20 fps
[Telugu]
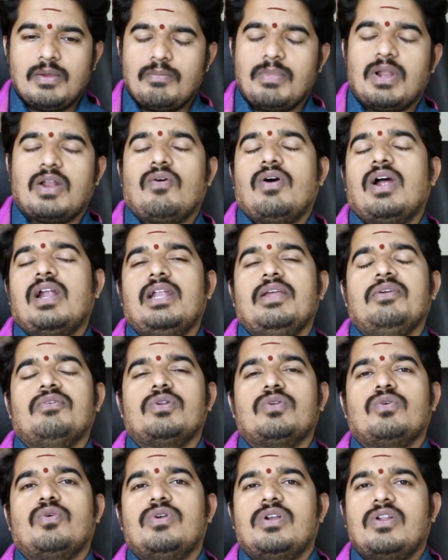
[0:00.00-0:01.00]
మన వాళ్ళు
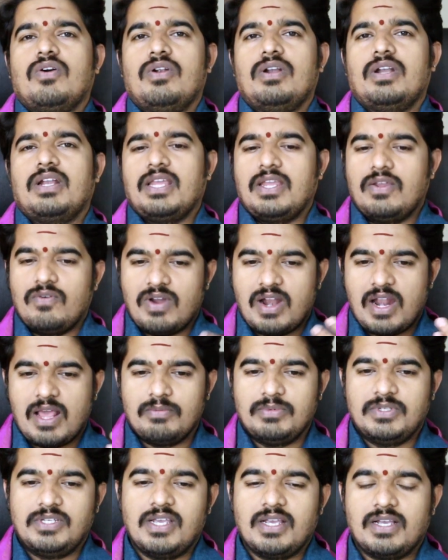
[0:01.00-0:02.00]
ఏమనుకుంటామంటే ఇవాళ
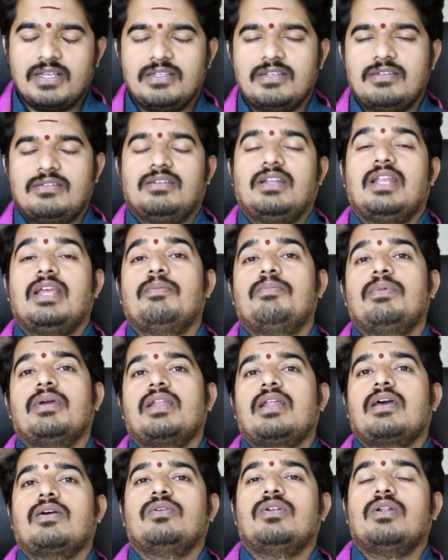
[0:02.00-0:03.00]
అభిషేకం చేసి రేపే
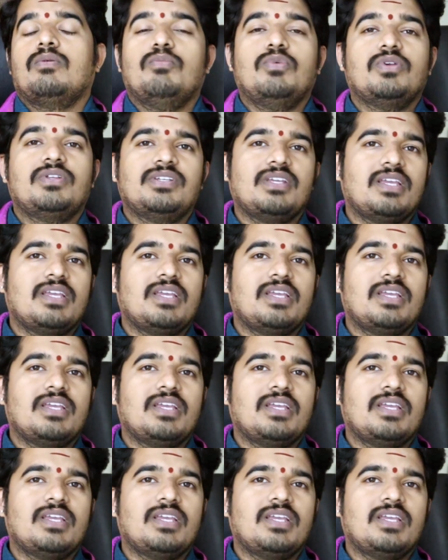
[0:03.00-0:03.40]
నాకు డబ్బు